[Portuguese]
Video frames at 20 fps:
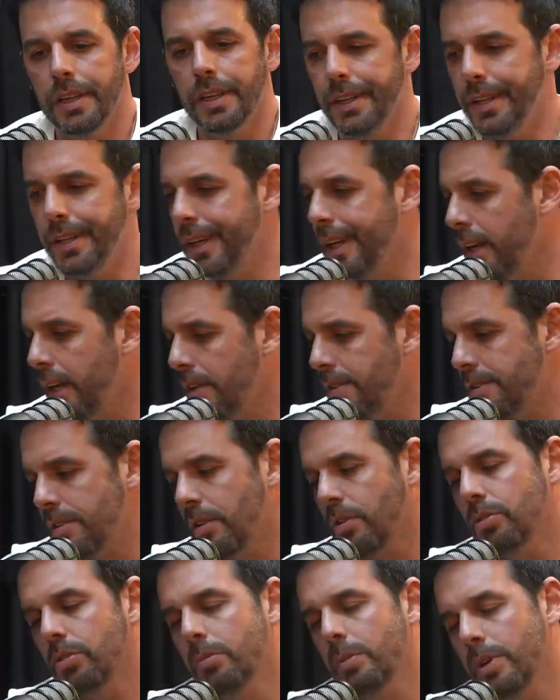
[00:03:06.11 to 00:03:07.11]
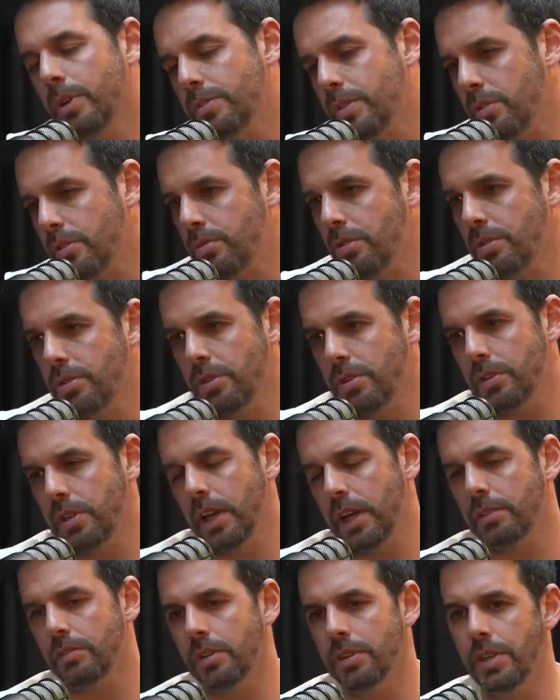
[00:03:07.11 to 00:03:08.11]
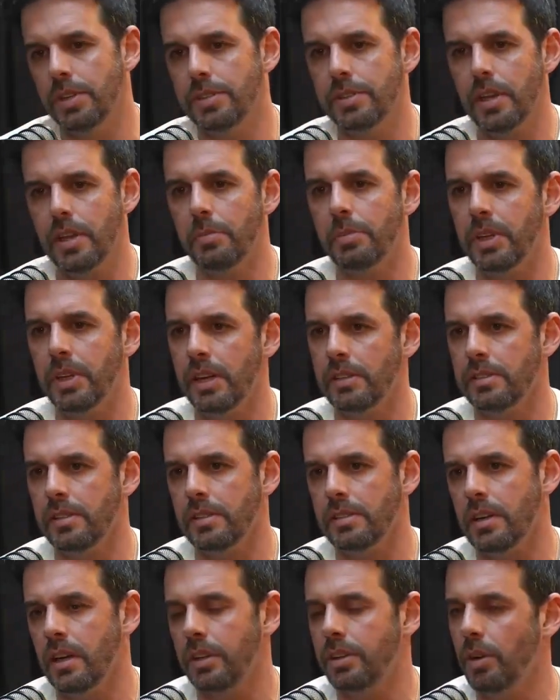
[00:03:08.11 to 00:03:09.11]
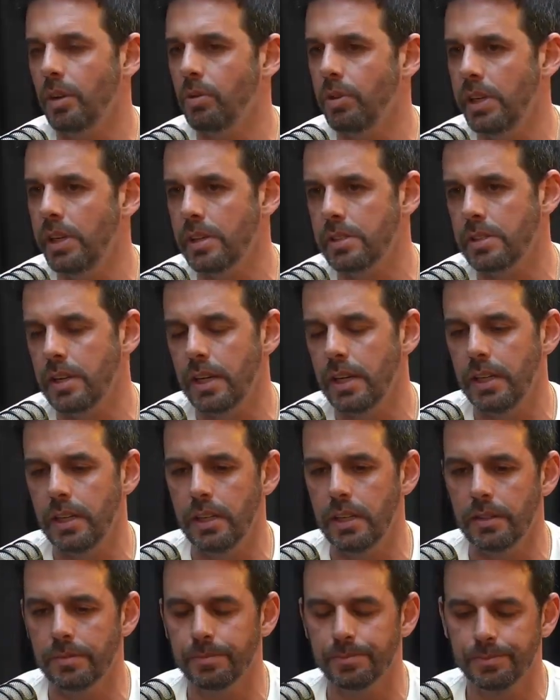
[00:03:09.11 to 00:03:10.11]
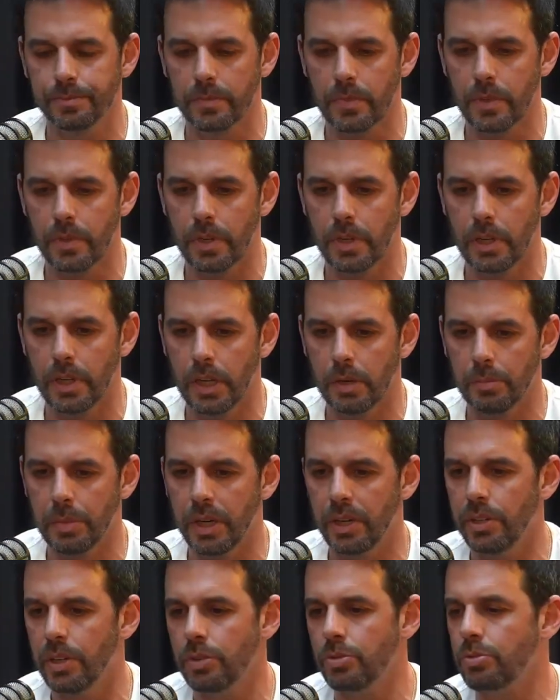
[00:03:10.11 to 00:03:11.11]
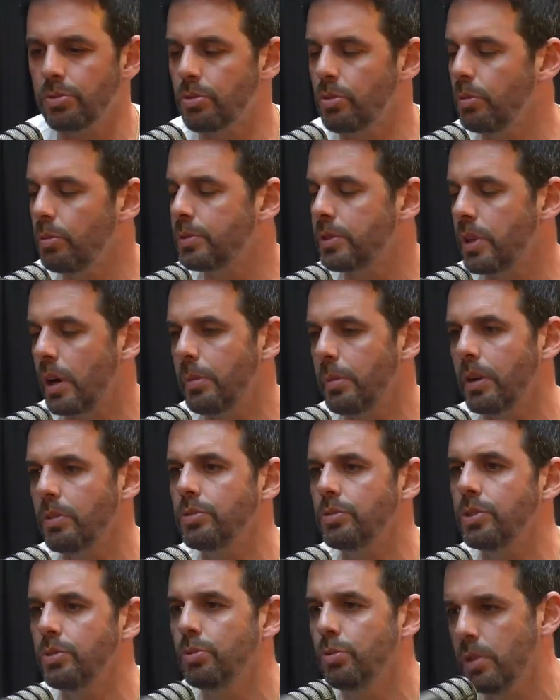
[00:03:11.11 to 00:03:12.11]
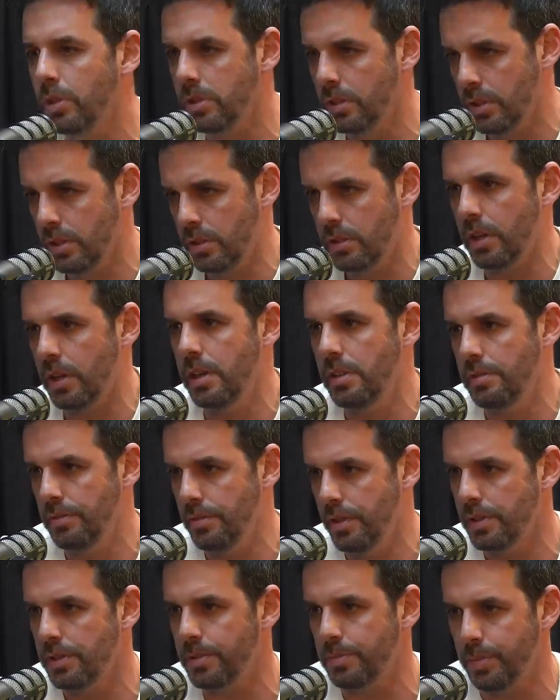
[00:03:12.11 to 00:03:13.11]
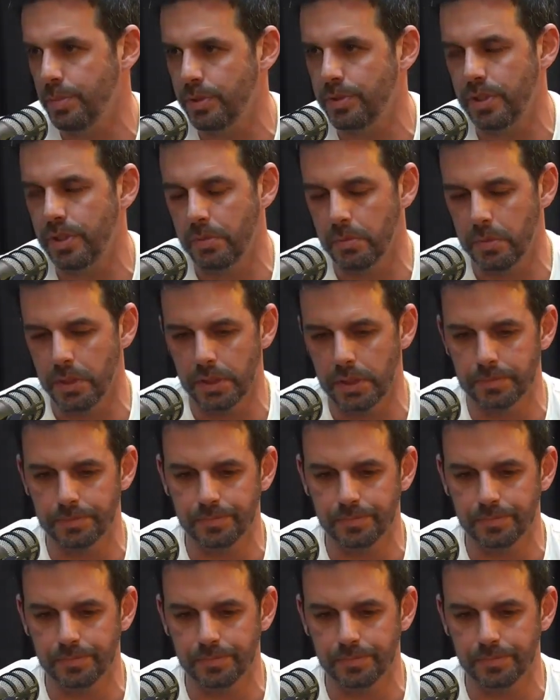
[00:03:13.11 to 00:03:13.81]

Em relação ao número de sessões de treino, a gente sabe que nessas categorias aí, é, a maioria dos clubes trabalham de duas a três vezes por semana.